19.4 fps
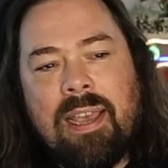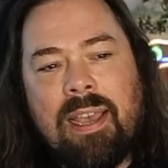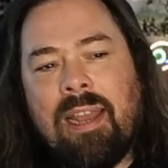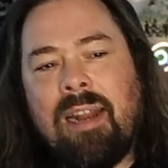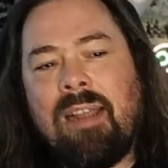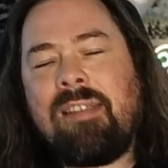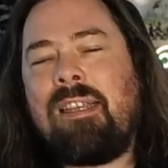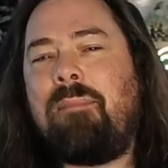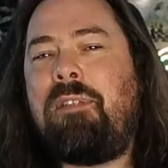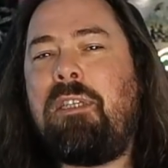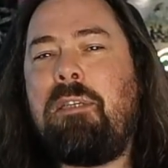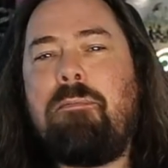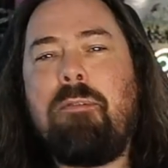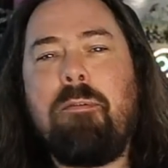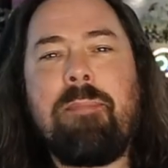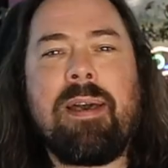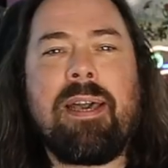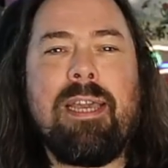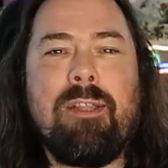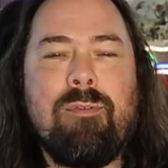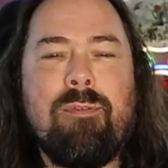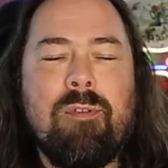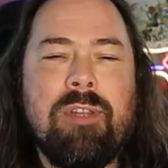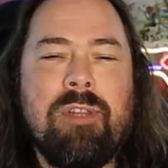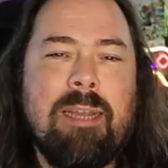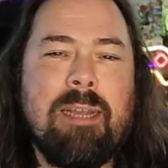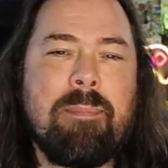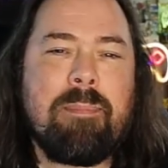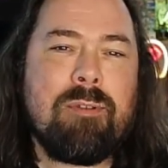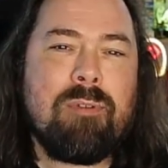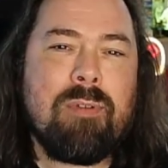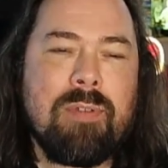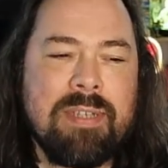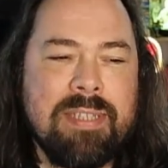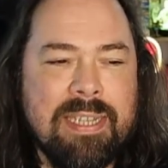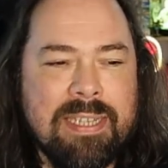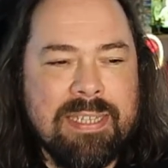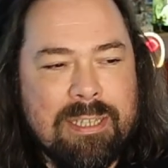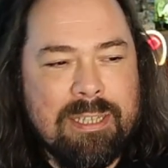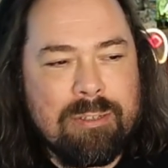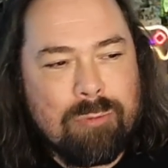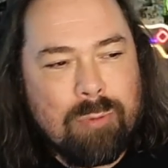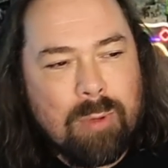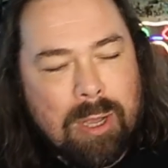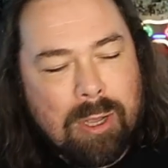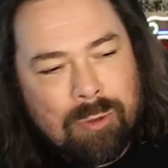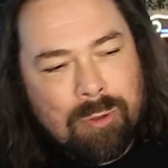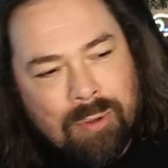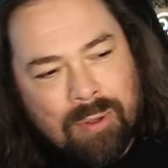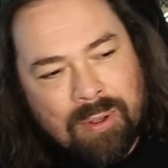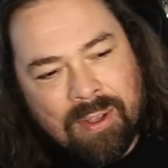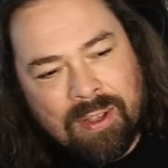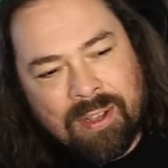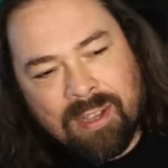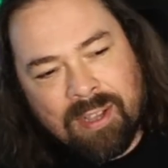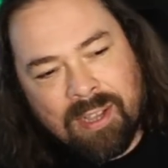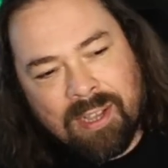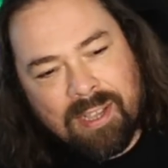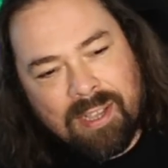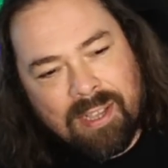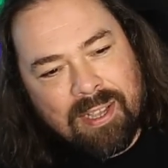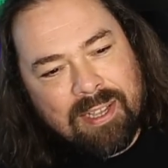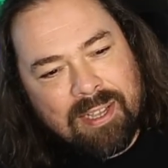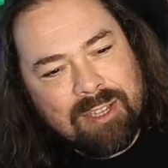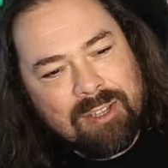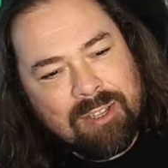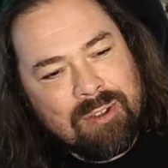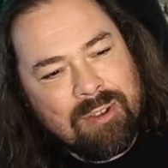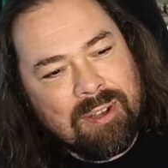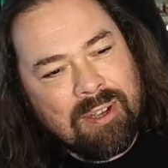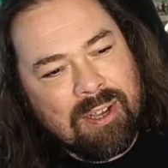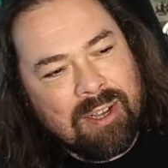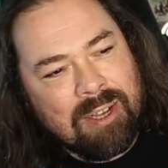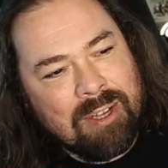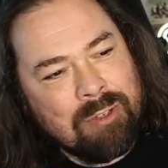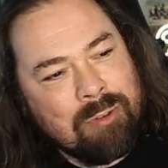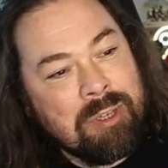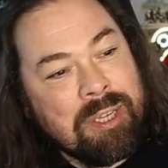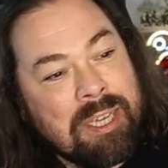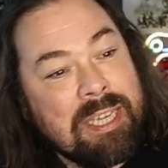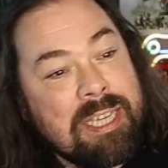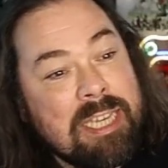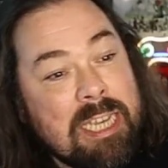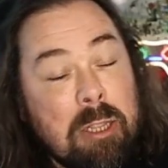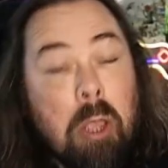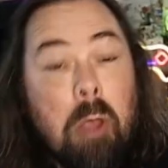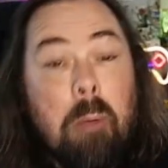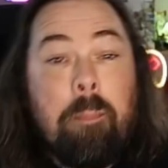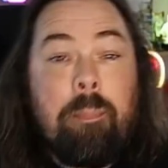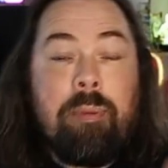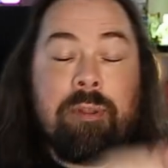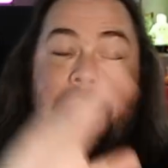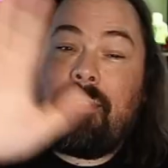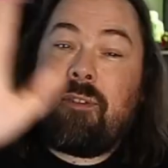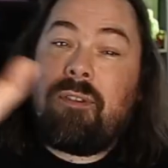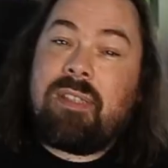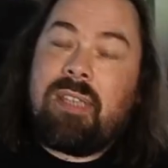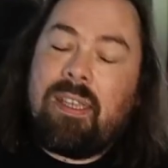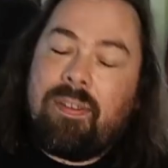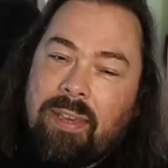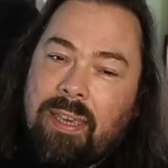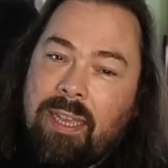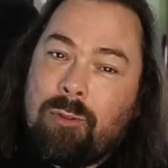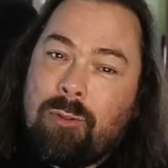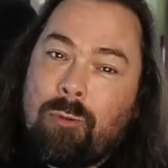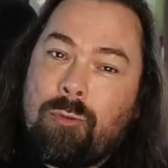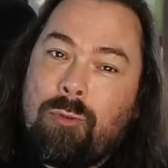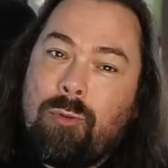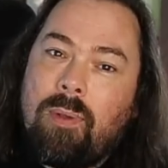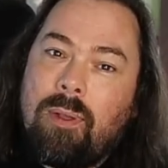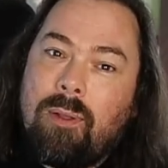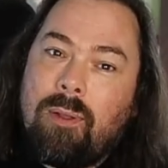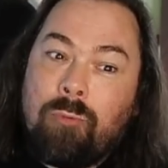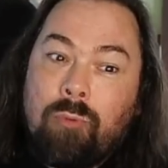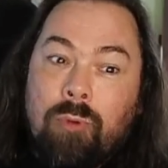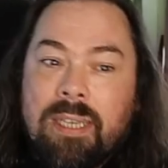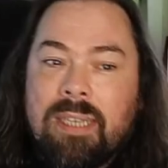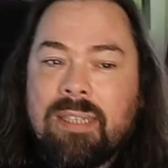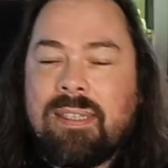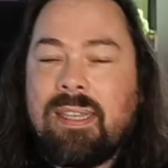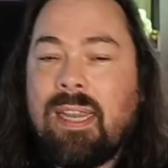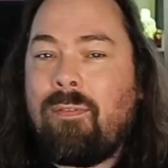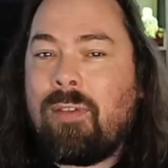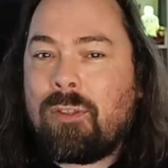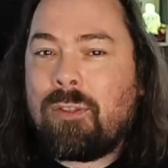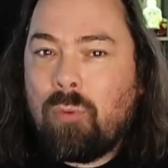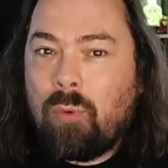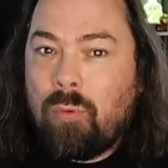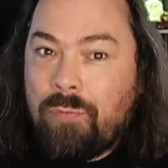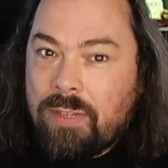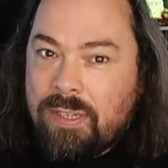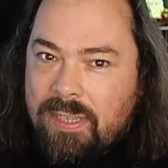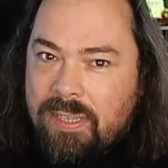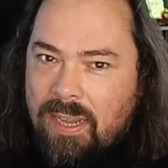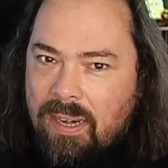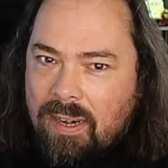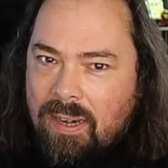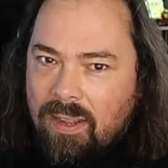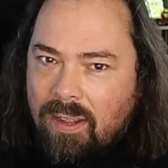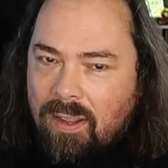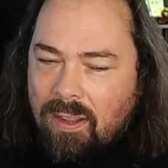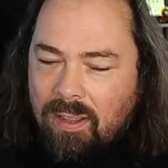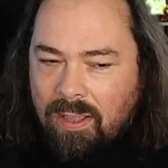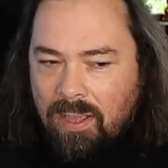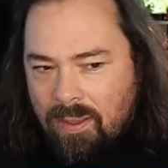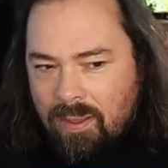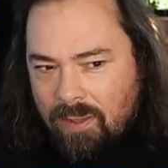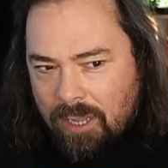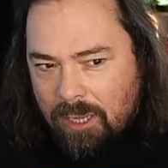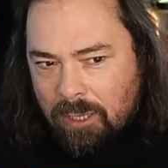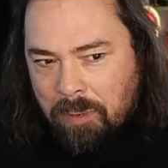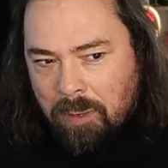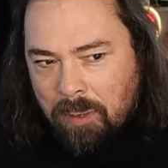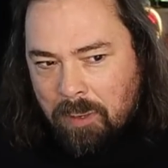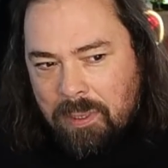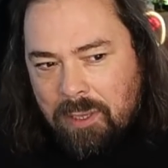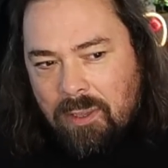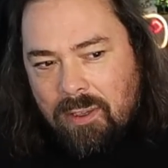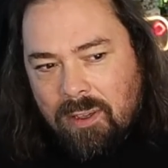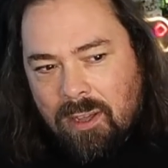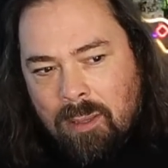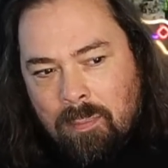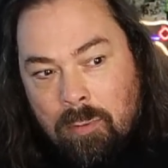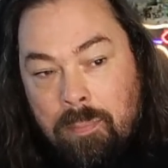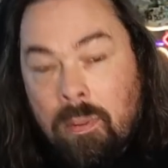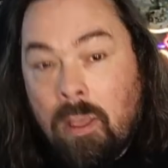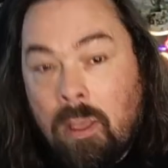Et là c'est un petit peu pareil, tu vois, on a l'impression avec cette histoire de, euh, de, euh, de cricket. Peut-être que c'est vrai, attention, hein. en tous les cas c'est la version officielle. Eh ouais, Bob Iger, hein.